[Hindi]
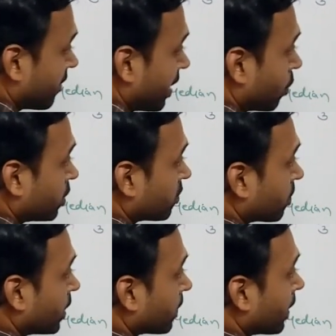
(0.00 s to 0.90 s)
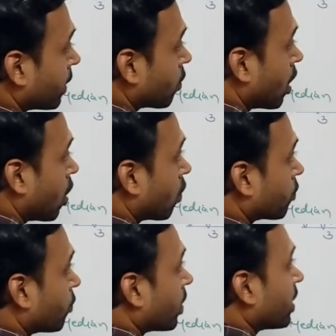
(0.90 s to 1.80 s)
डी वाले कोऑर्डिनेट से मल्टीप्लाई होगा
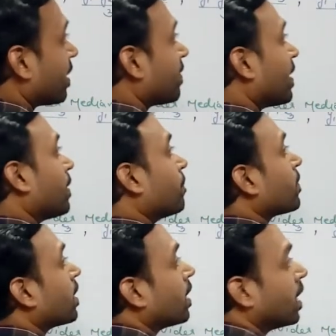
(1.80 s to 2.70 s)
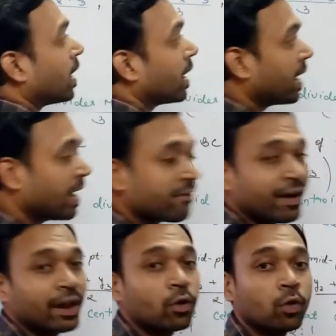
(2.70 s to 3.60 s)
और वन इधर ए
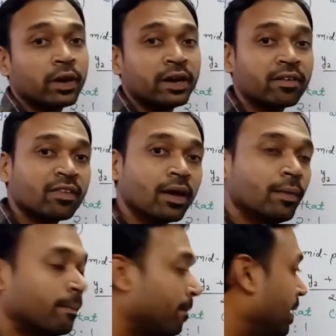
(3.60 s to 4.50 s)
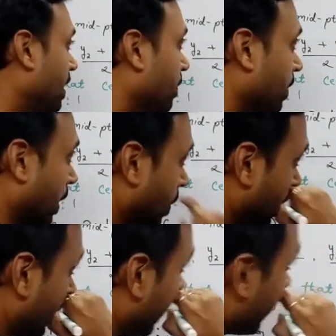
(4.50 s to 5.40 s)
वाले कोऑर्डिनेट से मल्टीप्लाई होगा